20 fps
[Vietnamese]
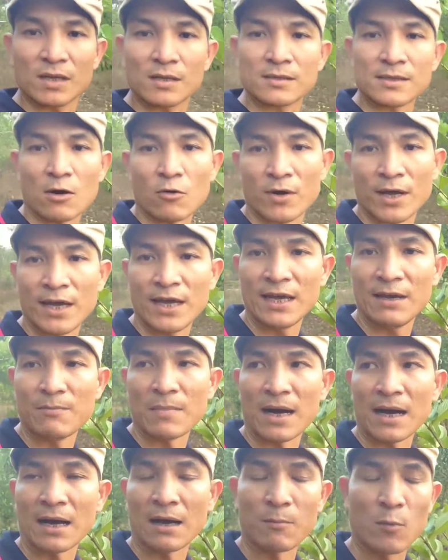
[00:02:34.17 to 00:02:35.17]
sau khi
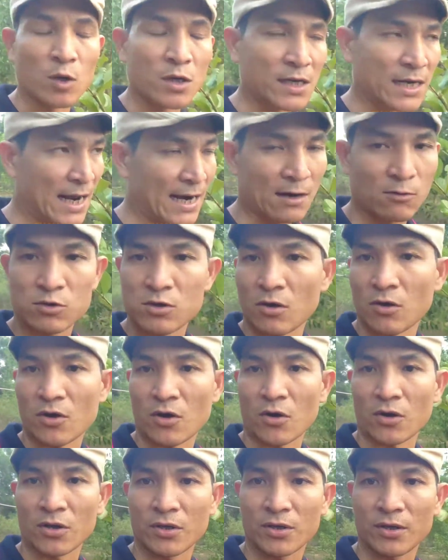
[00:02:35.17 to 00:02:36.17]
mà mọi người đã nấu sôi
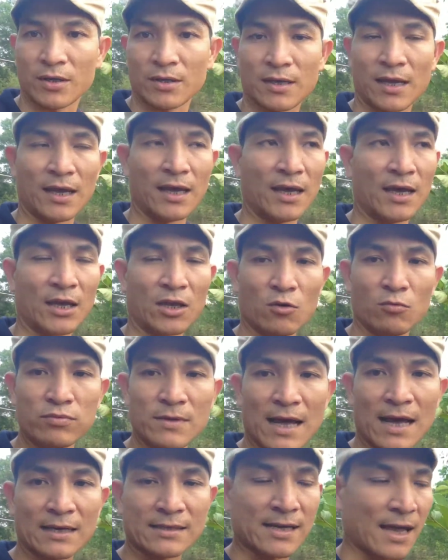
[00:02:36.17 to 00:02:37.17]
rồi thì chúng
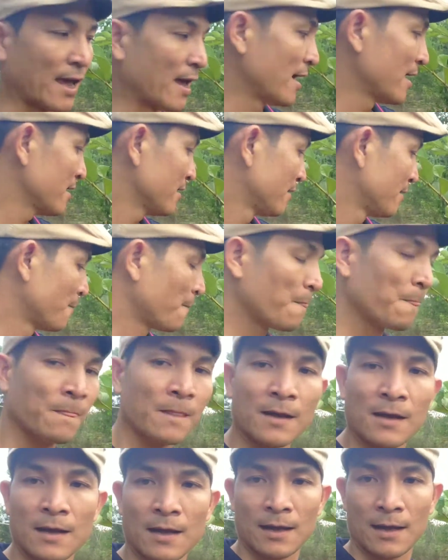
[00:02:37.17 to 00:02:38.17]
ta sẽ
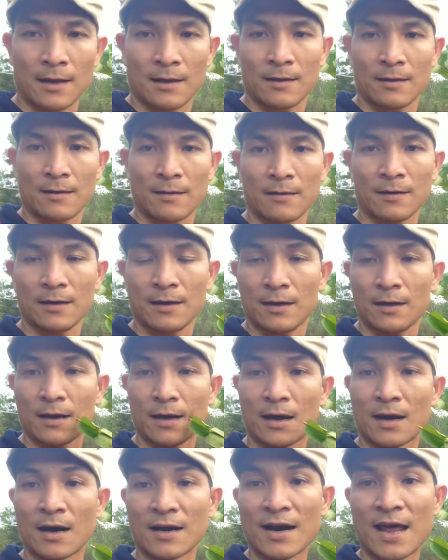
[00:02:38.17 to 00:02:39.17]

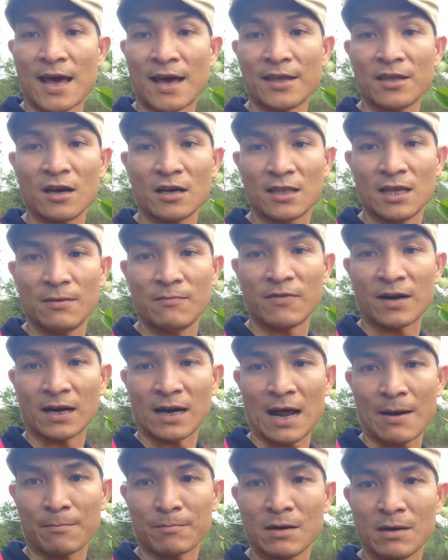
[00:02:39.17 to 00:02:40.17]
ờ, để cho thêm
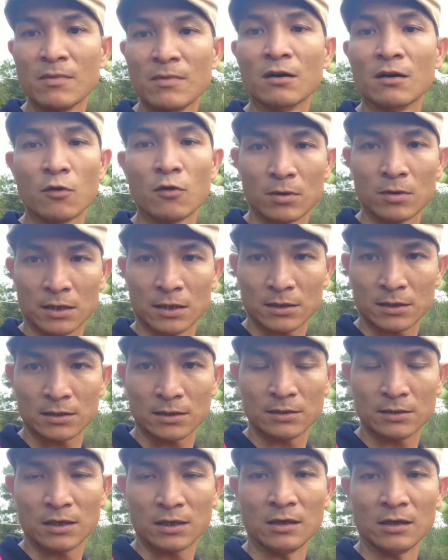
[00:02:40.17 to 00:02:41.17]
phần 5 đến 10 phút nữa
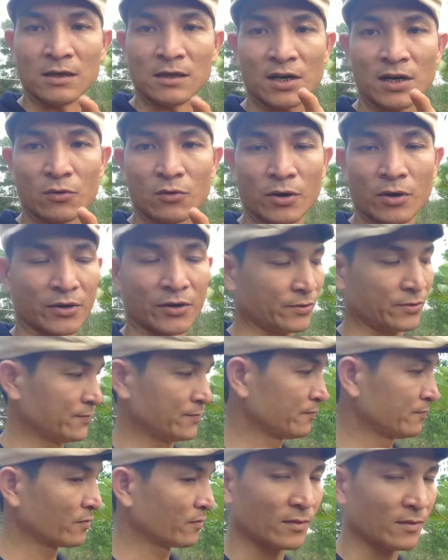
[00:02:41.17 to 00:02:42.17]
lửa riêu thôi
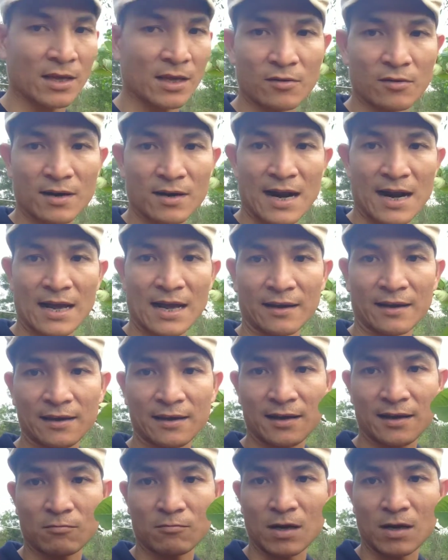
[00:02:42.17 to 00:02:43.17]
để cho nó ra những
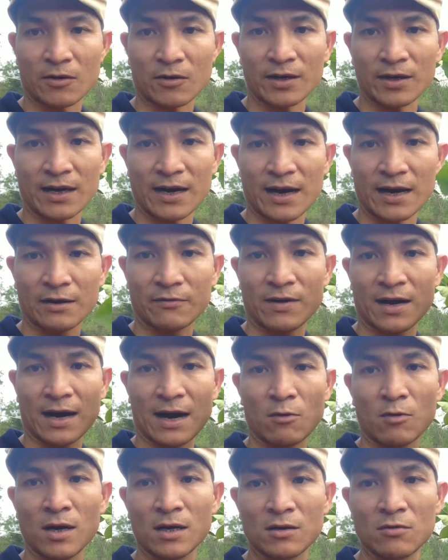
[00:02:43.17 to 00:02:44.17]
cái chất trong lõi này ra và
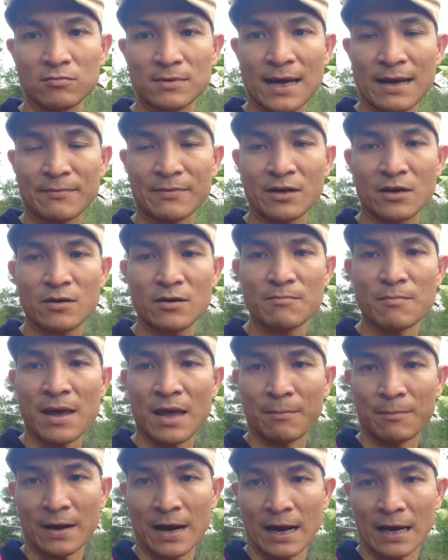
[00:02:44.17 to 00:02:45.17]
gạo lứt chúng ta nó
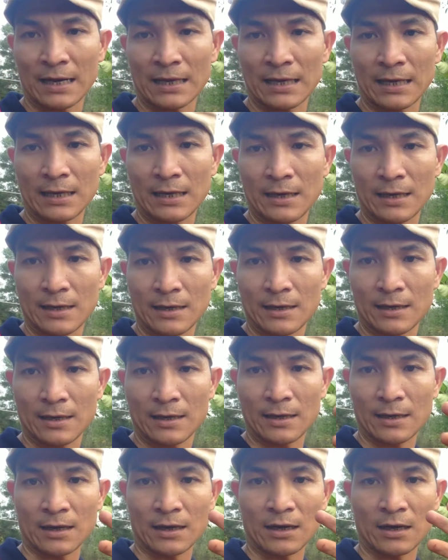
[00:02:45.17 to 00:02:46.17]
mềm ra
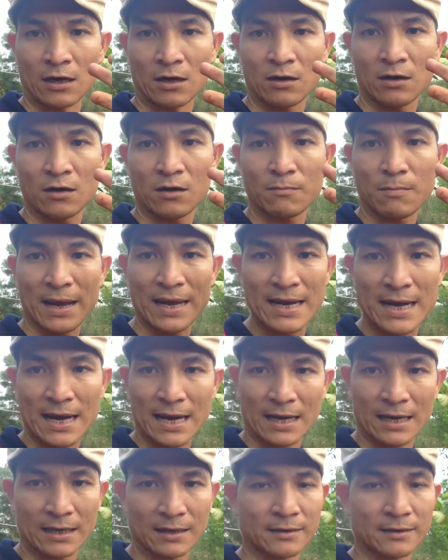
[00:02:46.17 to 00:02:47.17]
à, nó bấy ra